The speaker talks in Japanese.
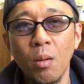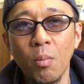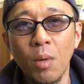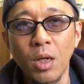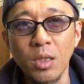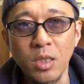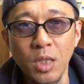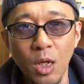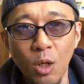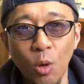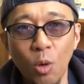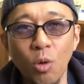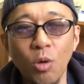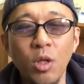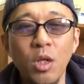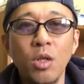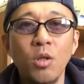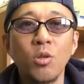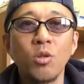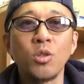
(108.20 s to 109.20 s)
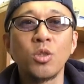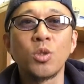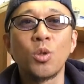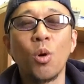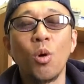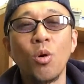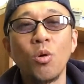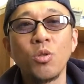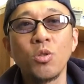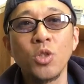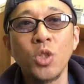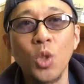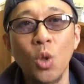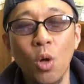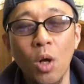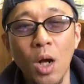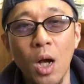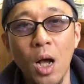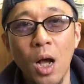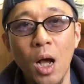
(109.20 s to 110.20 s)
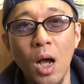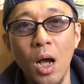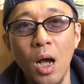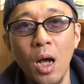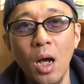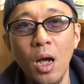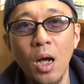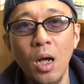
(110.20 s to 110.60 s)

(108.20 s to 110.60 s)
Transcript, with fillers: まあザ・ローリング・ストーンズとか